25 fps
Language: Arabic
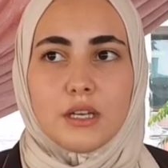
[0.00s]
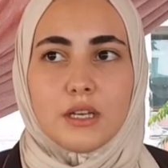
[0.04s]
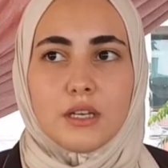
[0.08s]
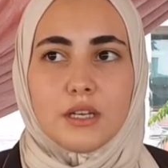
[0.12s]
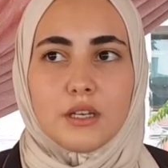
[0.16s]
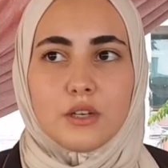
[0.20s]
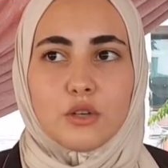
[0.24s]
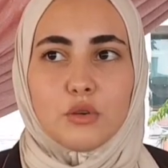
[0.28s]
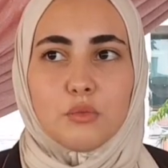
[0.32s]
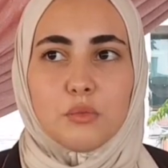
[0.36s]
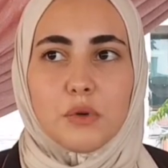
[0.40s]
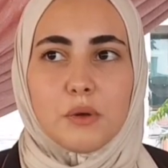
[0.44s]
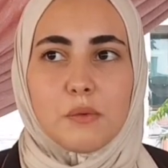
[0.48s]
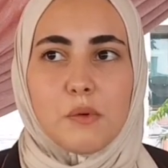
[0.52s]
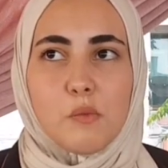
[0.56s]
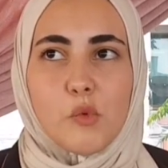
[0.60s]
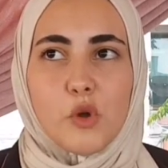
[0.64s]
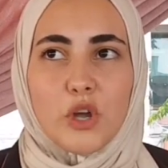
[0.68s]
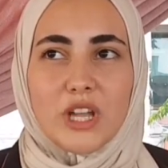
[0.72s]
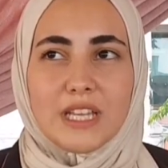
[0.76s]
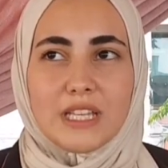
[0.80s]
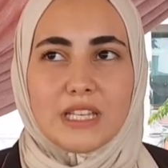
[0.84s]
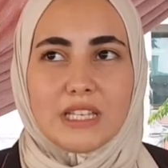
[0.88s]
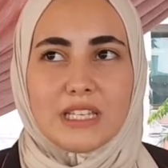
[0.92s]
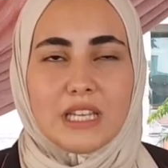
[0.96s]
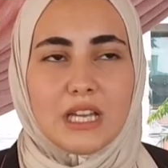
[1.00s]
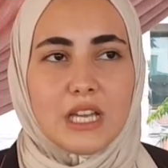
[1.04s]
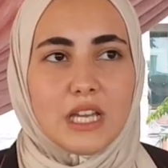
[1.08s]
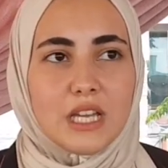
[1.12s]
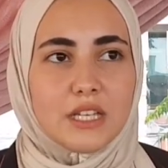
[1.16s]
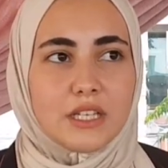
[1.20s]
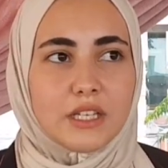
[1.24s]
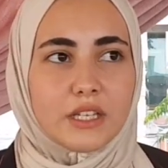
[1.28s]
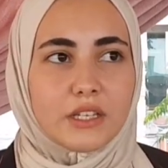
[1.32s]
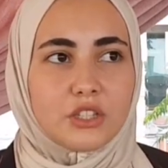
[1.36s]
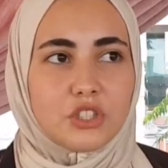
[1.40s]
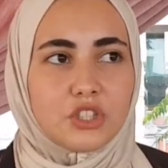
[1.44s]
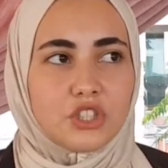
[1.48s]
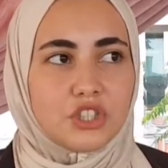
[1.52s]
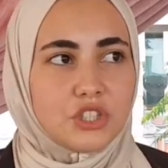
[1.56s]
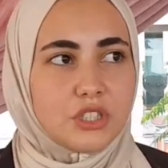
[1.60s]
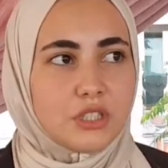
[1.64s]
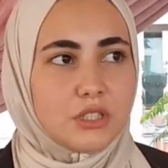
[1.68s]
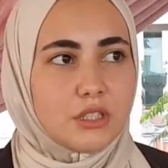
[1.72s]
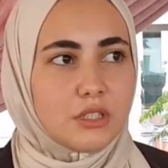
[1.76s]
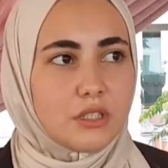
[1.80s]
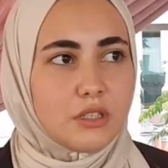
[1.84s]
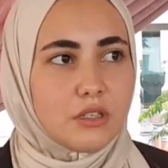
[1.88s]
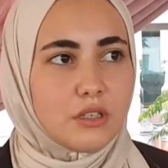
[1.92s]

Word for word: آه، ربما مخنا انك نمشي